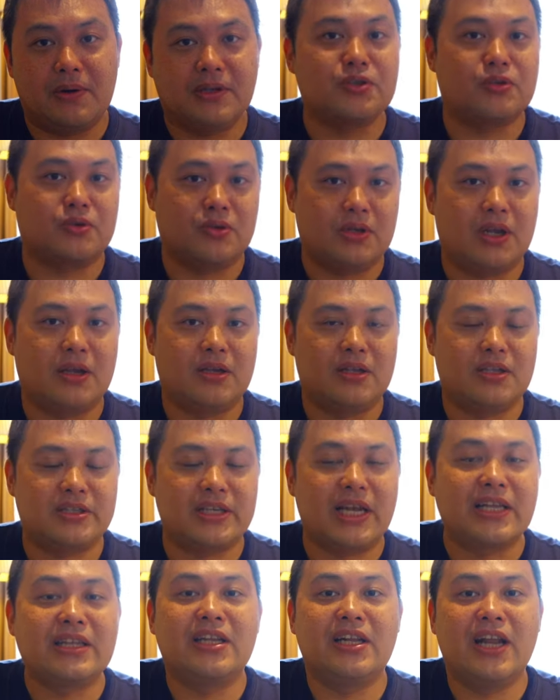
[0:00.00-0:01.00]
はちょっとね
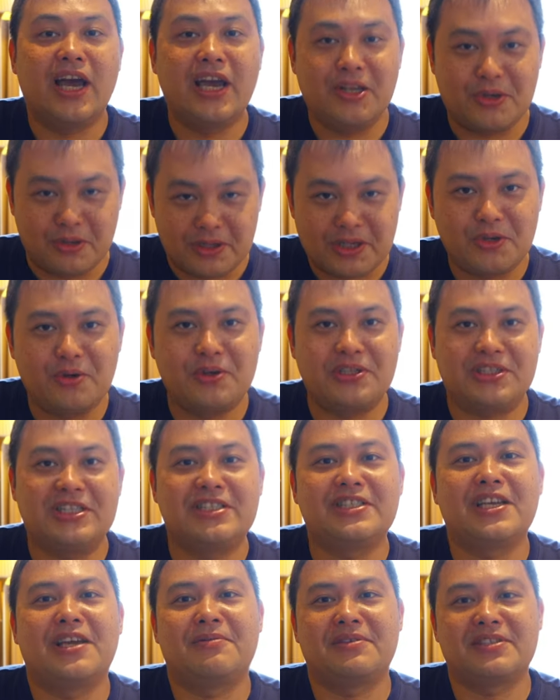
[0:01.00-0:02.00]
使ってないので夜市
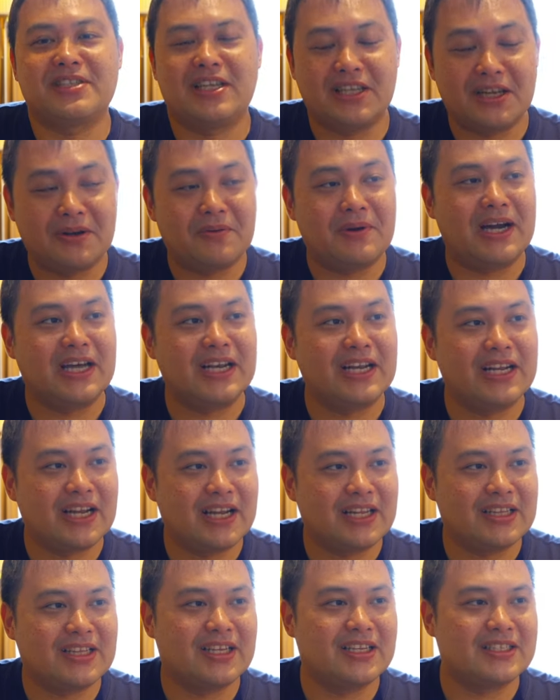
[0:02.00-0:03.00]
行っちゃいましたねわからな
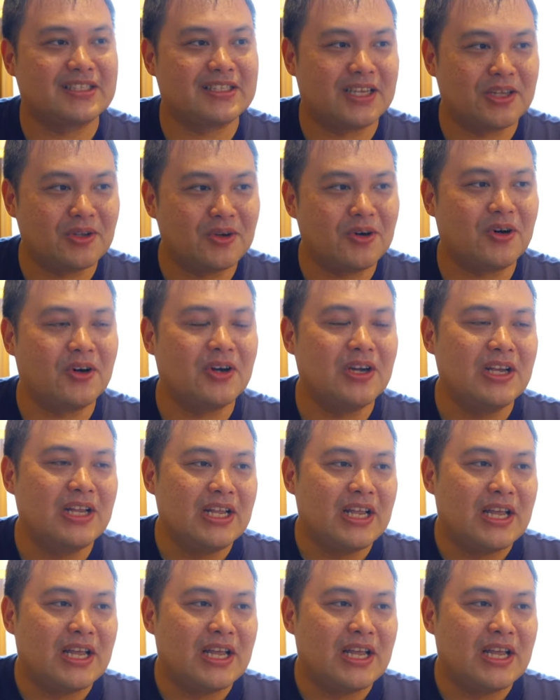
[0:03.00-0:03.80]
かったですけど